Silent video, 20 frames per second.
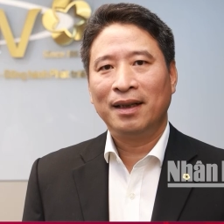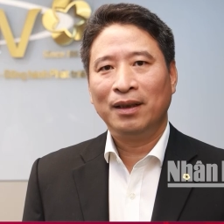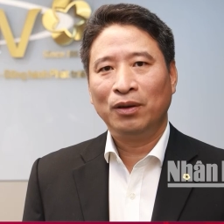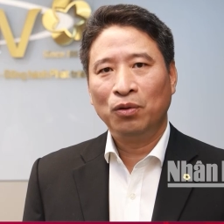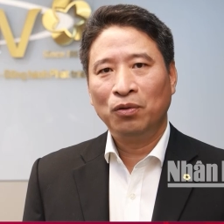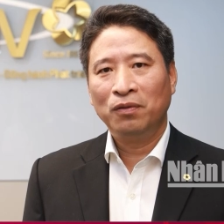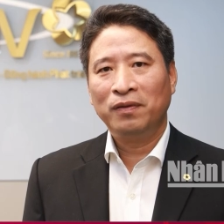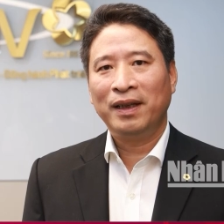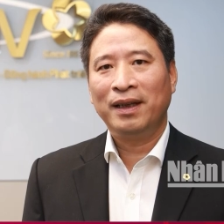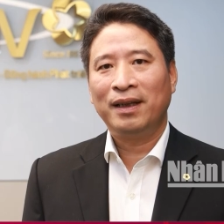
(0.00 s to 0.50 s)
đầy
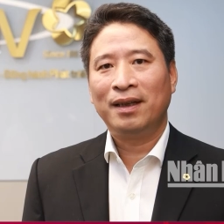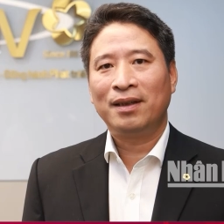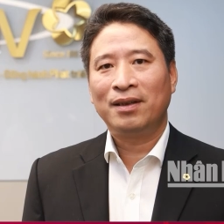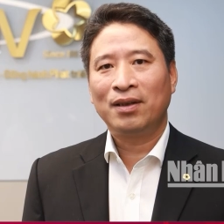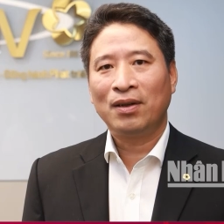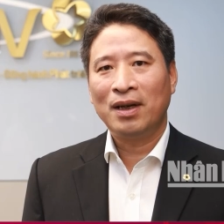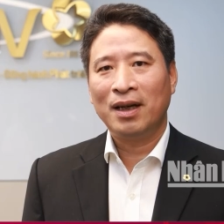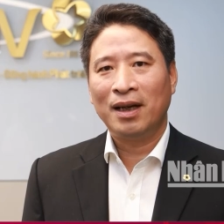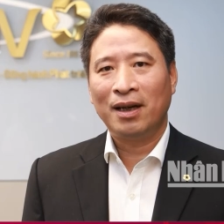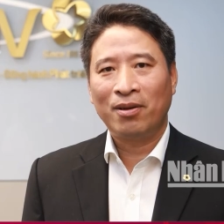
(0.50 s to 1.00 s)
thú vị
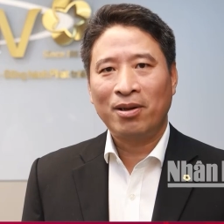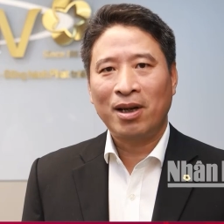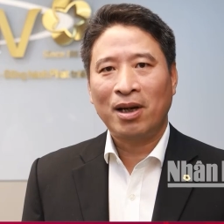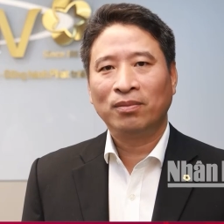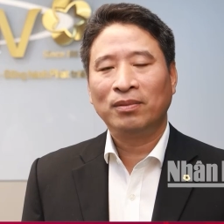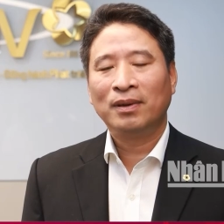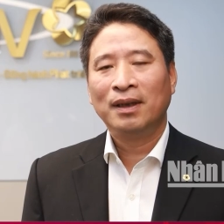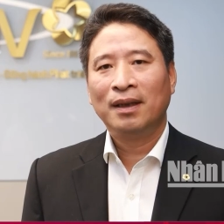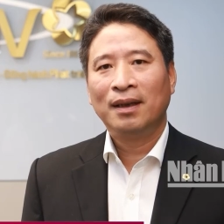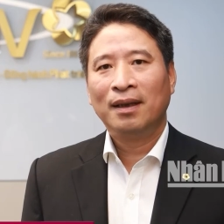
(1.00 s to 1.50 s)
cho người lao
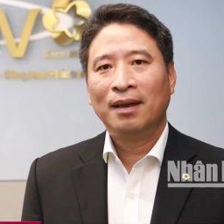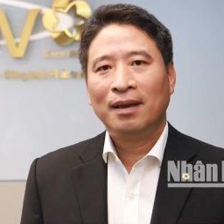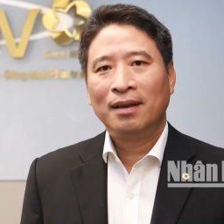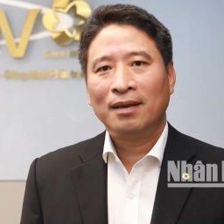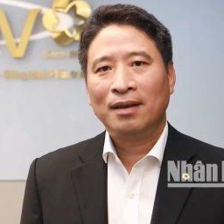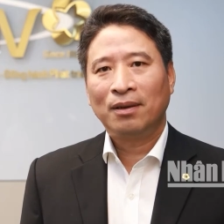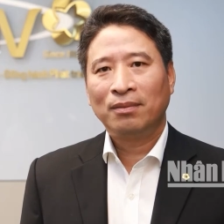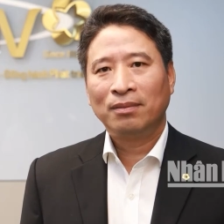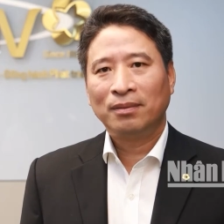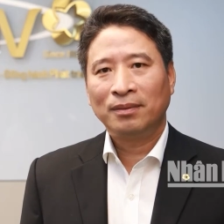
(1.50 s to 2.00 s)
động
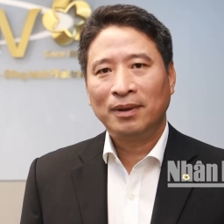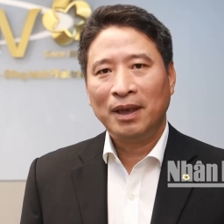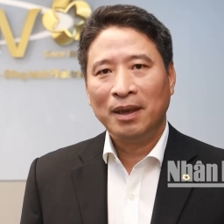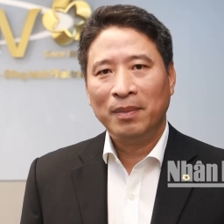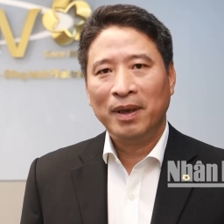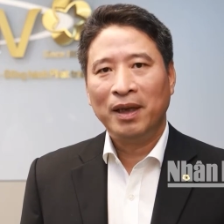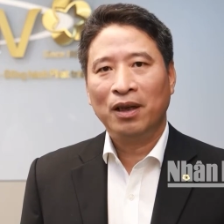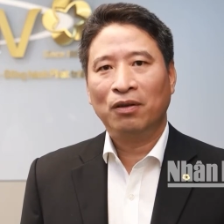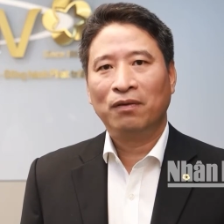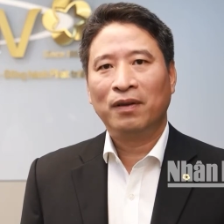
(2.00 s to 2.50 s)
trong
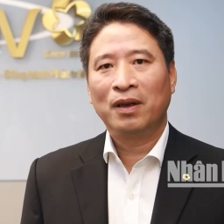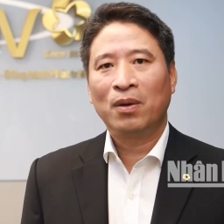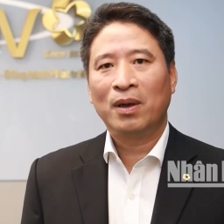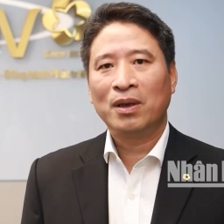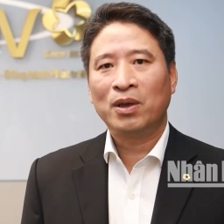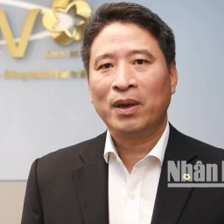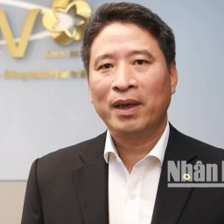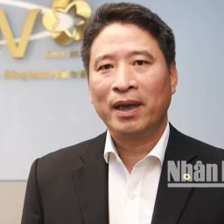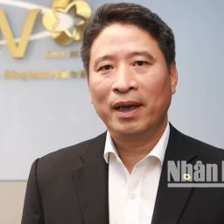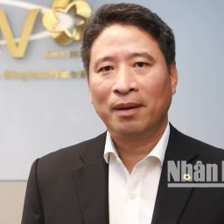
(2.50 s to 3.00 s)
tìm hiểu văn
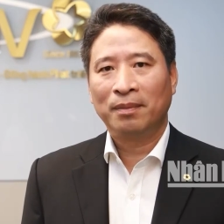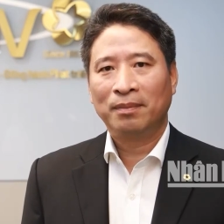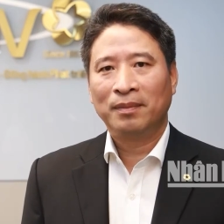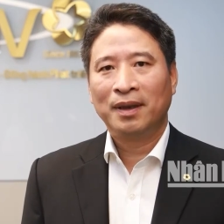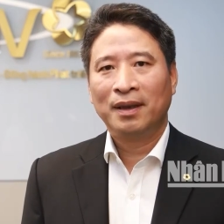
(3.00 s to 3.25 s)
hóa doanh nghiệp,